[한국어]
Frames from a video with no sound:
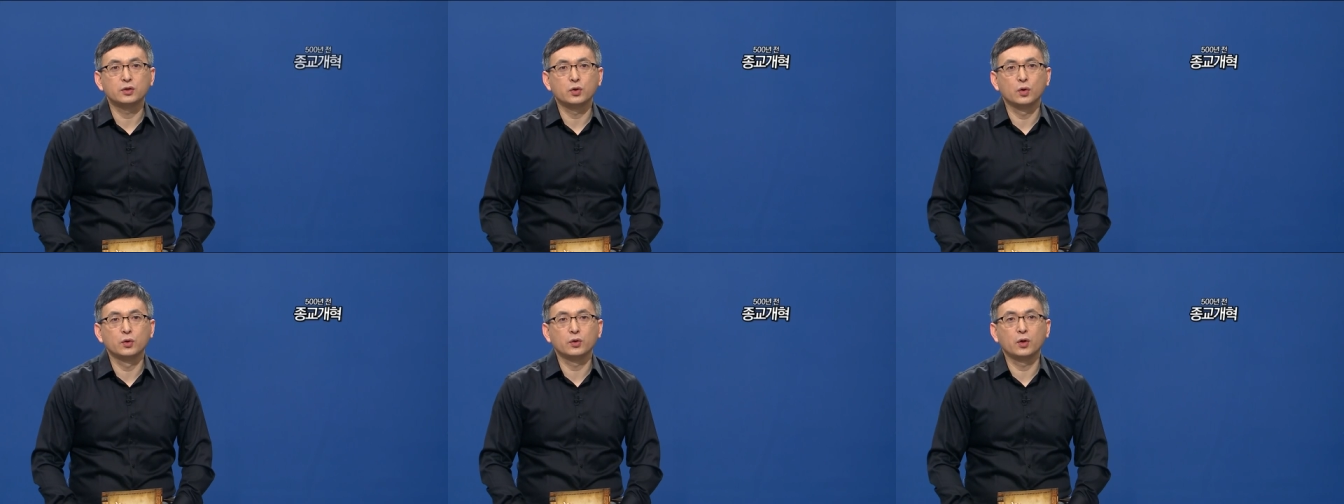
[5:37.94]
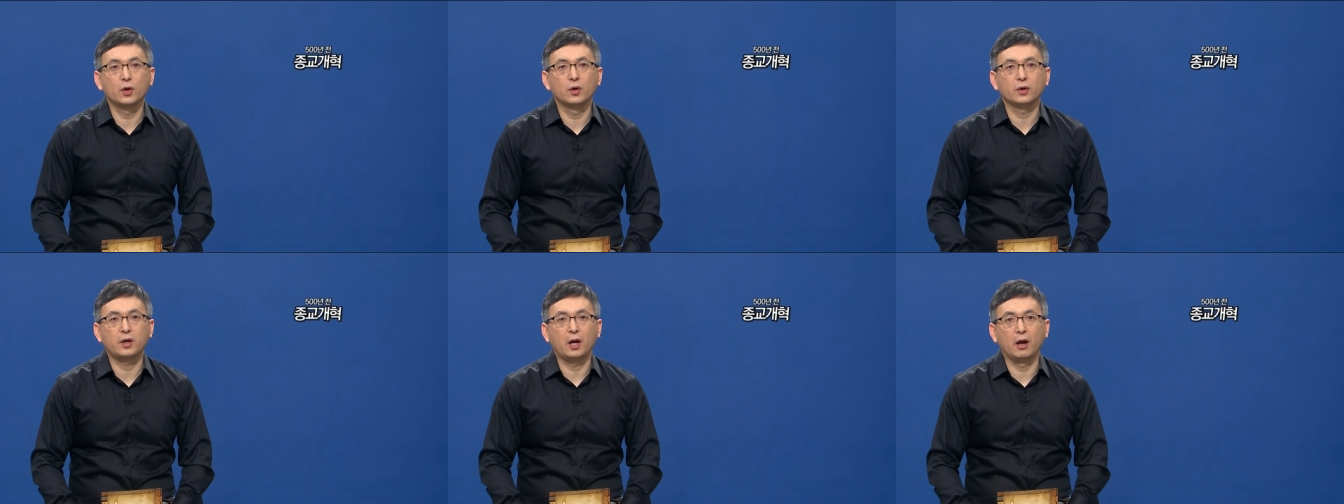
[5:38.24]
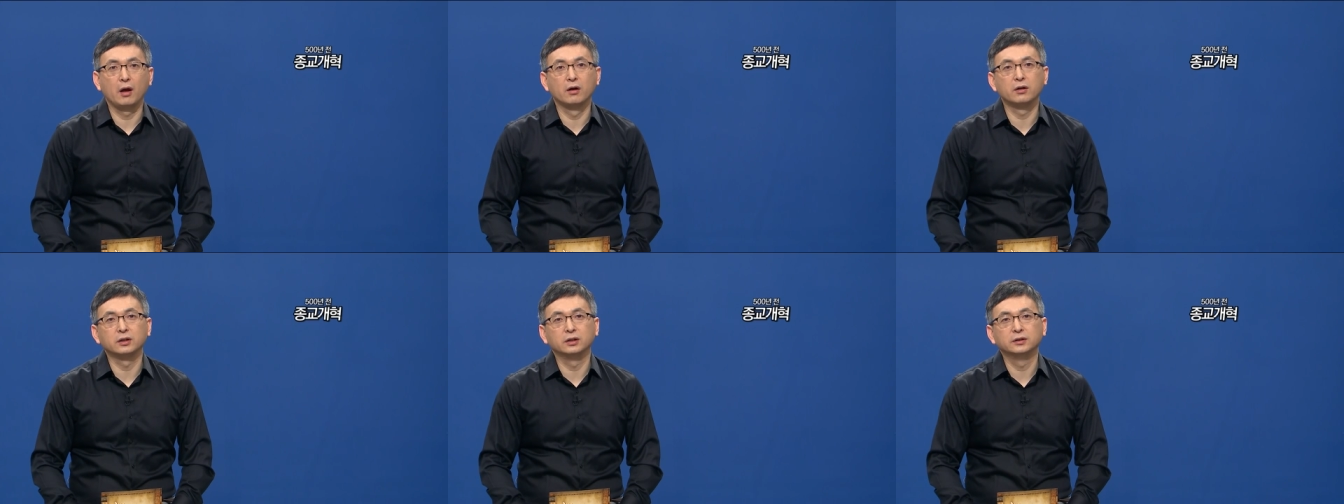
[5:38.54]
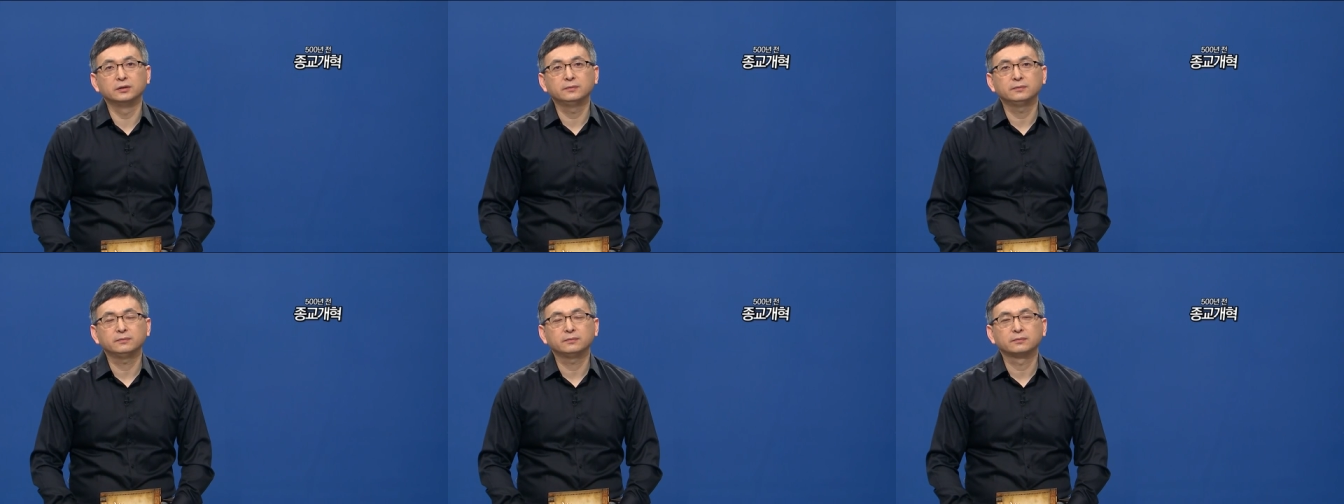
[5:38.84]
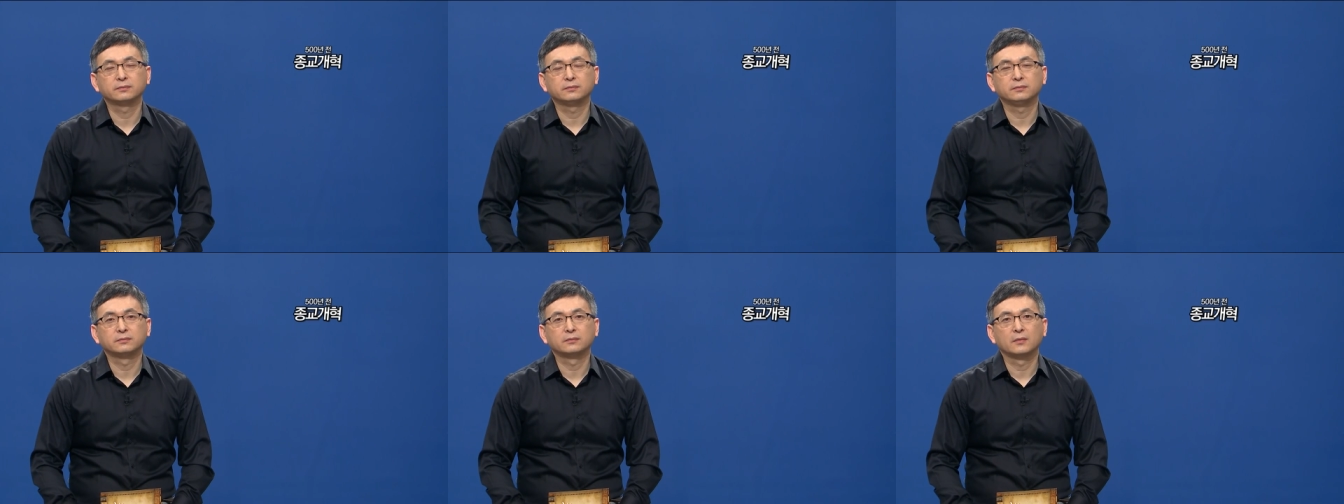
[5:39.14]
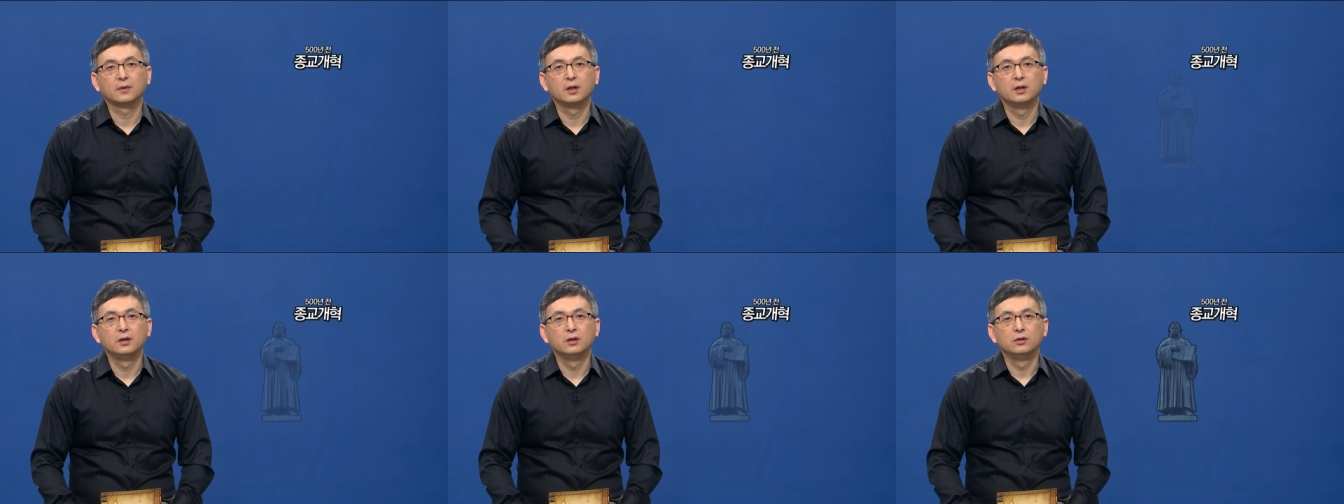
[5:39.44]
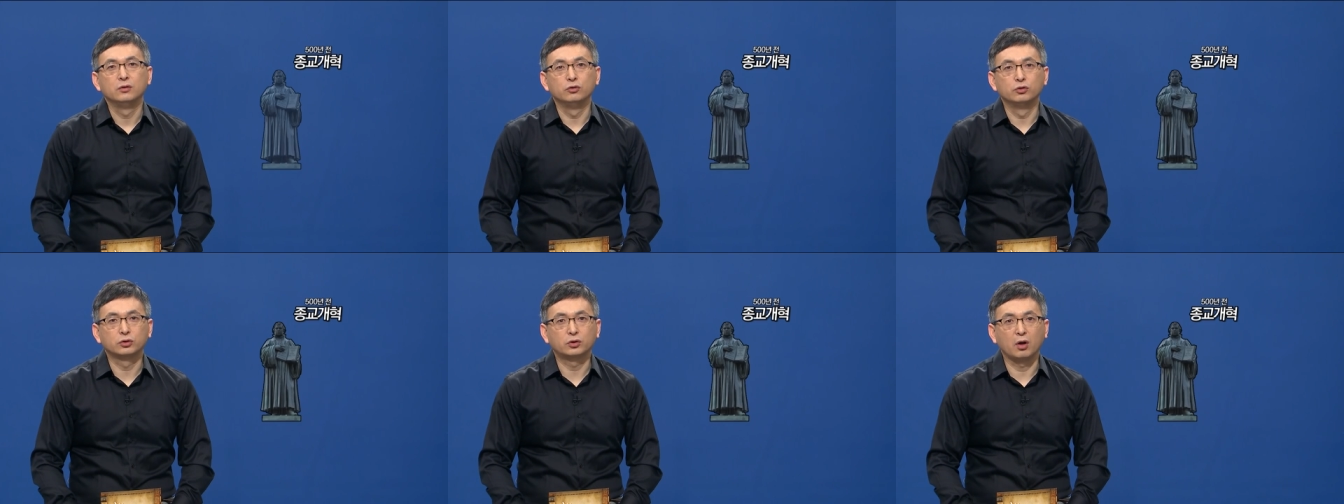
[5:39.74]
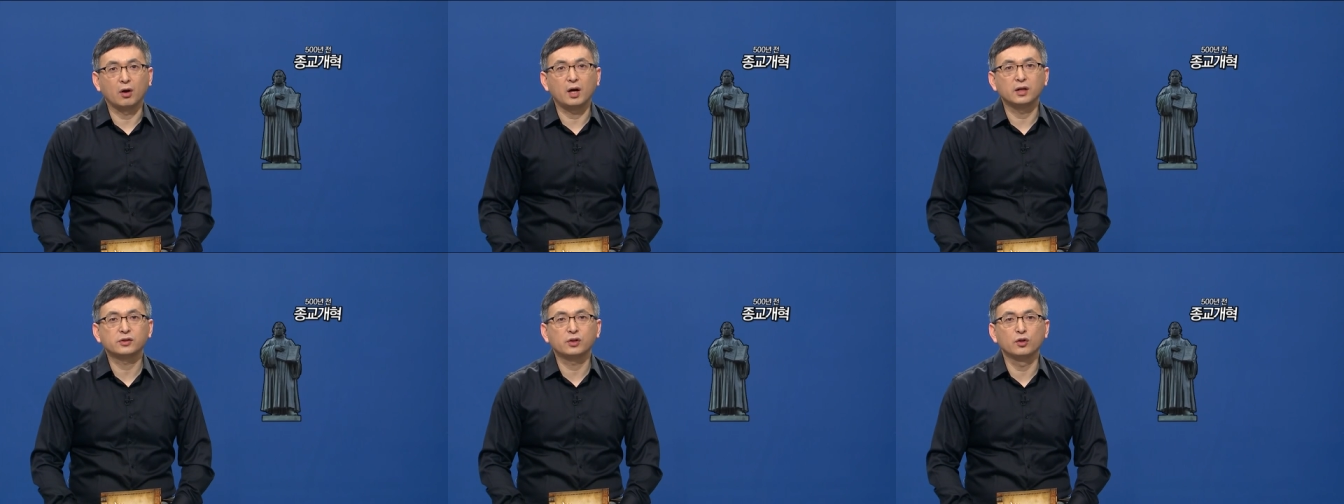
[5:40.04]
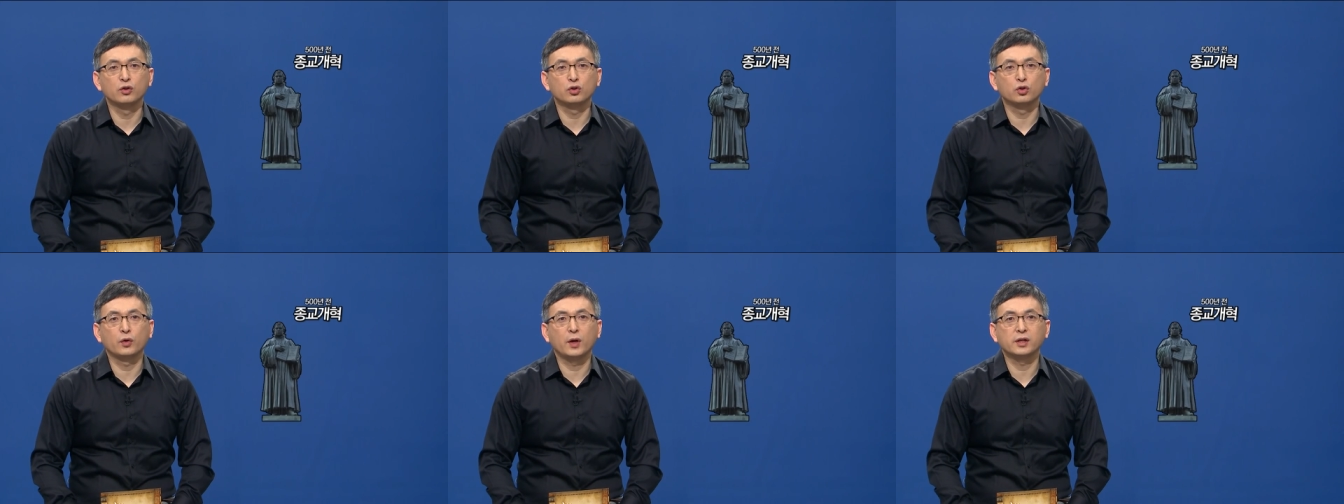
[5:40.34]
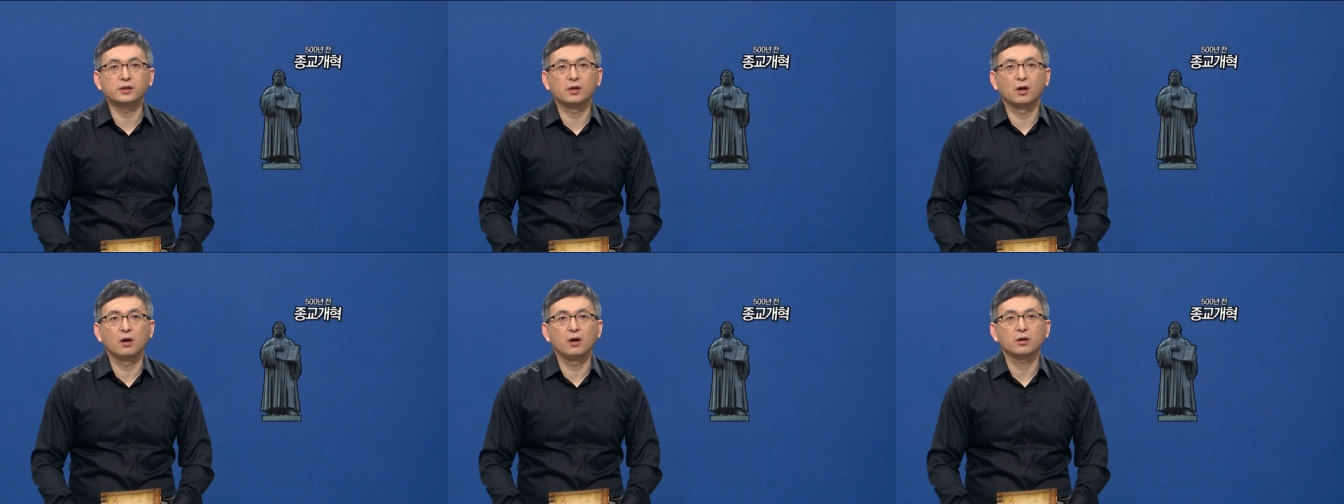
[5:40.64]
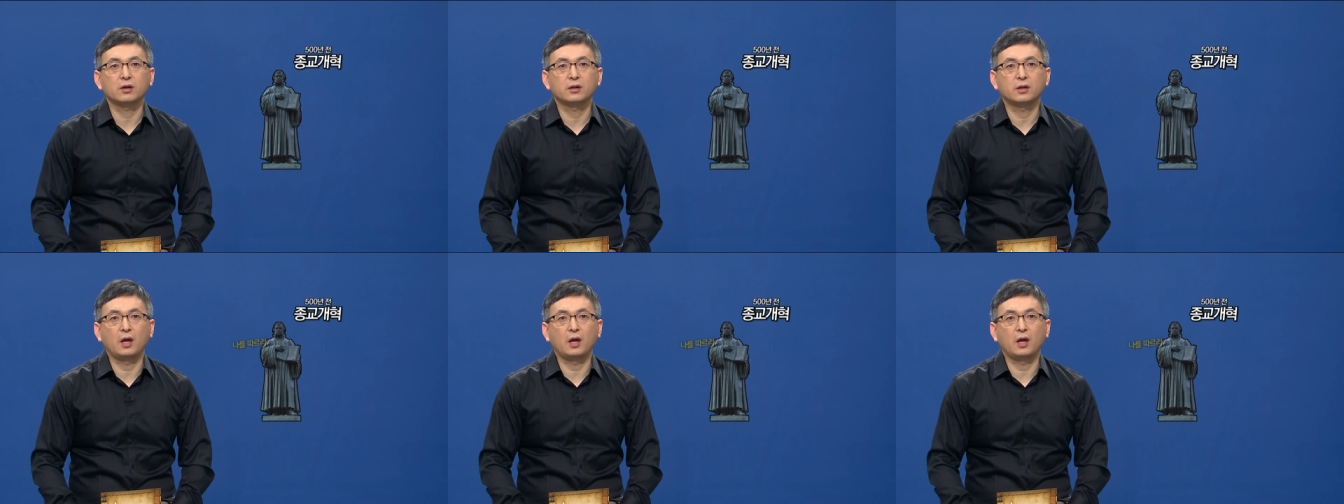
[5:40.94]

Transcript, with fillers: 종교 개혁은 루터가 선도해서